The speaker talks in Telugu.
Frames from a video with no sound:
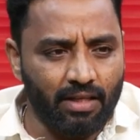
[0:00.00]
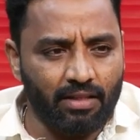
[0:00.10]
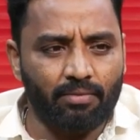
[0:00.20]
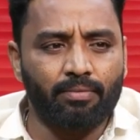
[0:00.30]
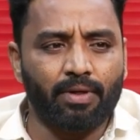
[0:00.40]

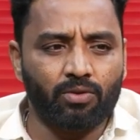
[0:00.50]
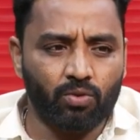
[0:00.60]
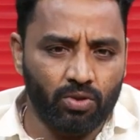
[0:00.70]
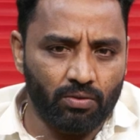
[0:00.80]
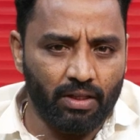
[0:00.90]
సందర్భం మనం
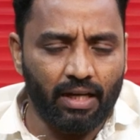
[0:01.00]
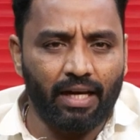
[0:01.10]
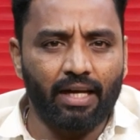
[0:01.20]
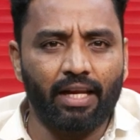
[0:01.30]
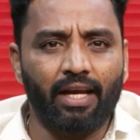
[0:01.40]
చూసినాం
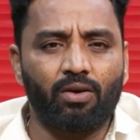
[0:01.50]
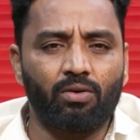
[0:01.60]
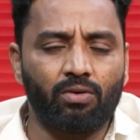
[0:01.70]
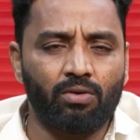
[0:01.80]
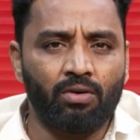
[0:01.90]
ఎందుకంటే లేకులు